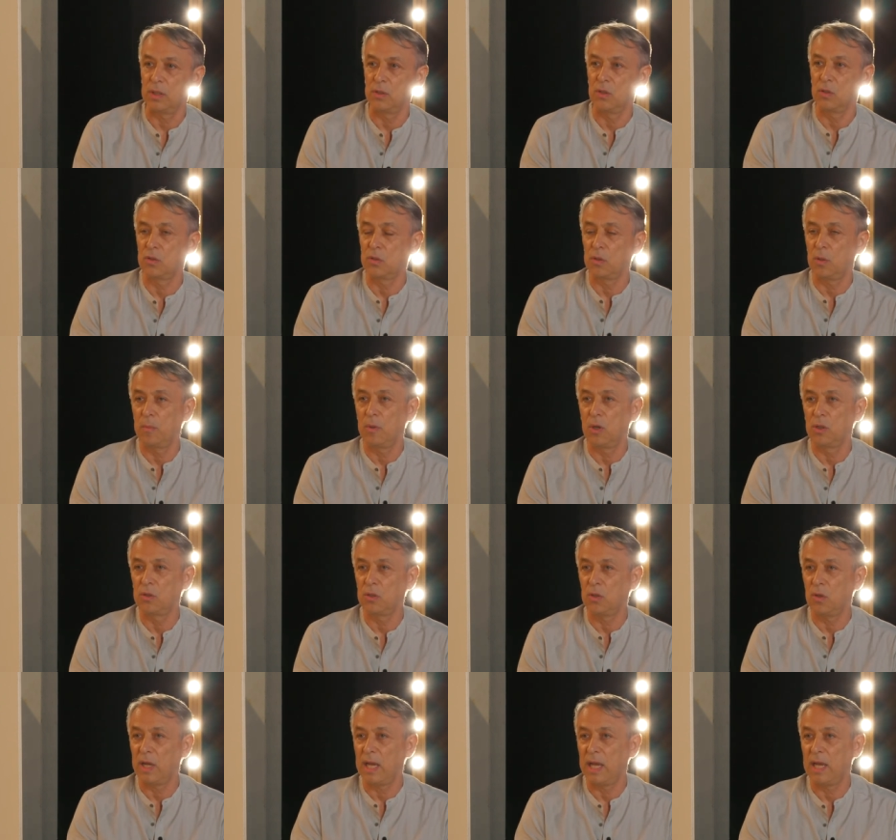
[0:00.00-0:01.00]
Il nostro
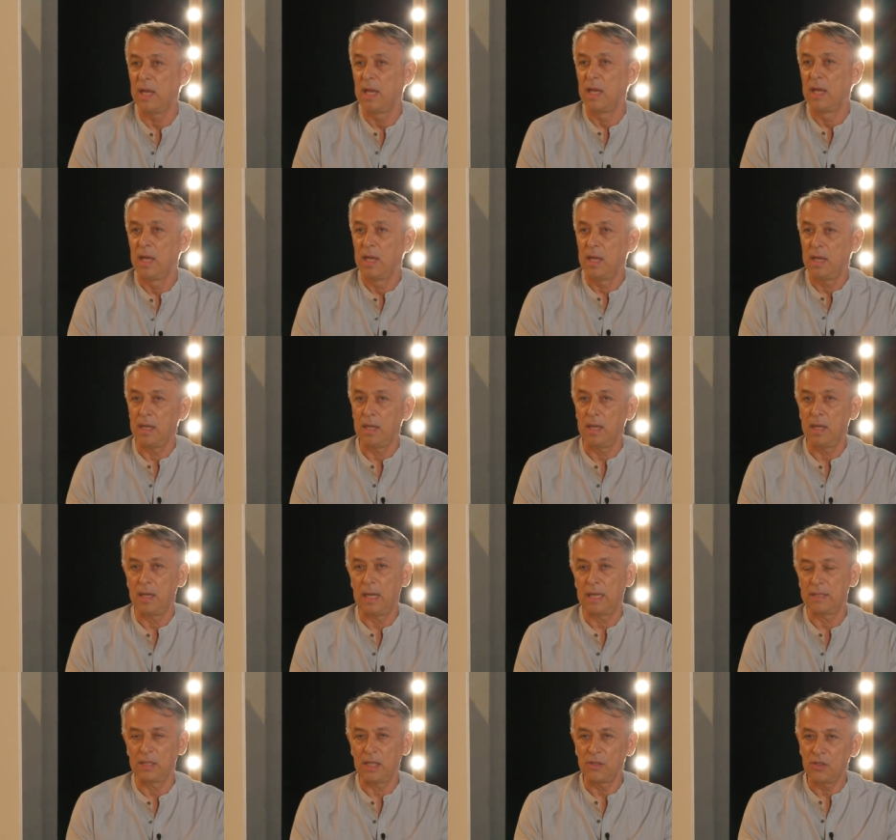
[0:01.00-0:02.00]
motto è eh,
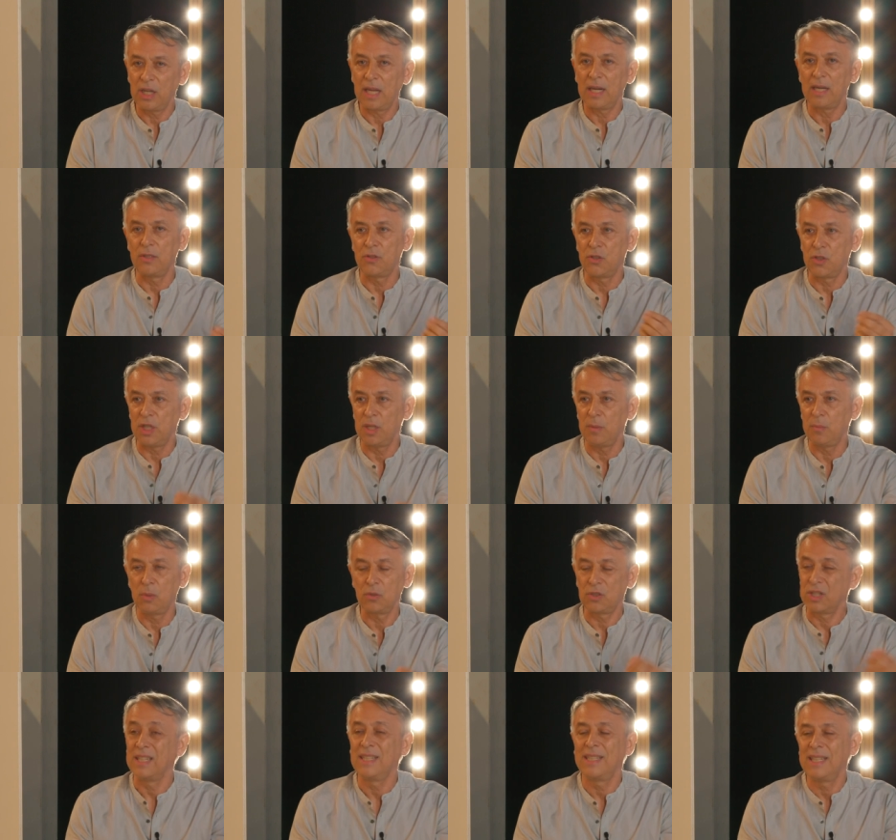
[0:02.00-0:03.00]
assaggiare il cibo,
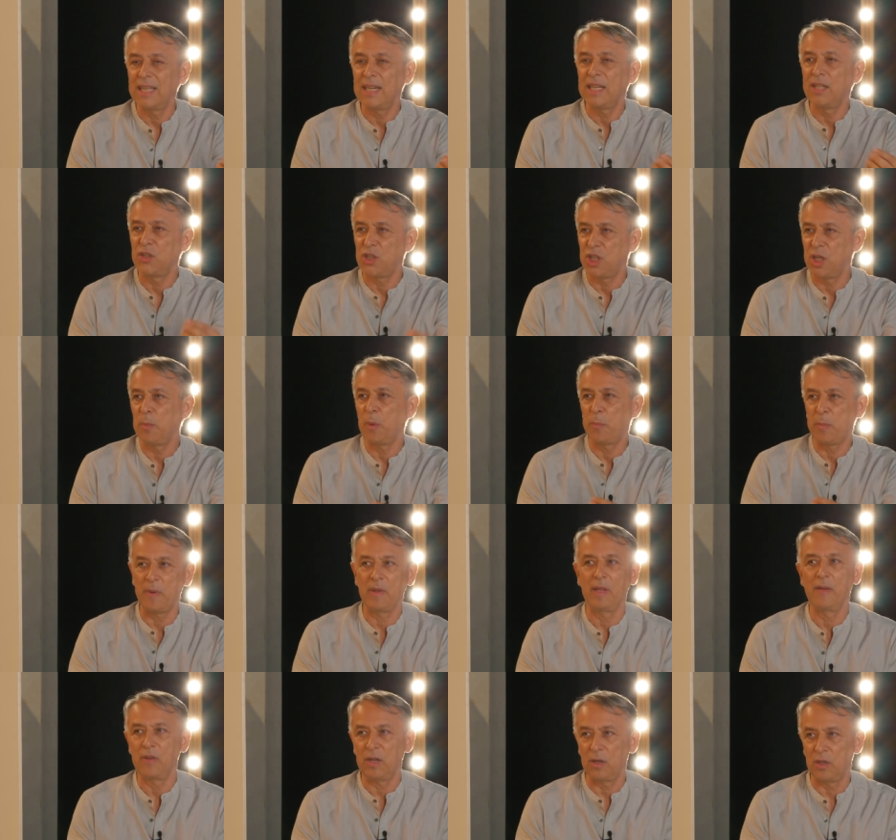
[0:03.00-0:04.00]
sentire il cibo
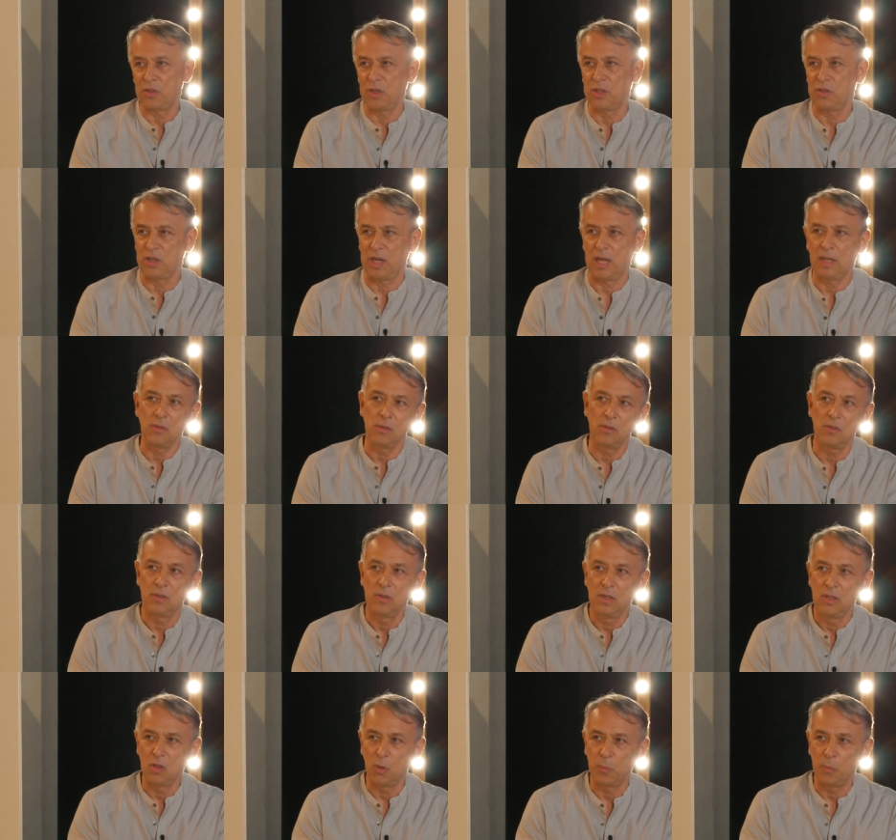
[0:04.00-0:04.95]
prima di averlo assaggiato.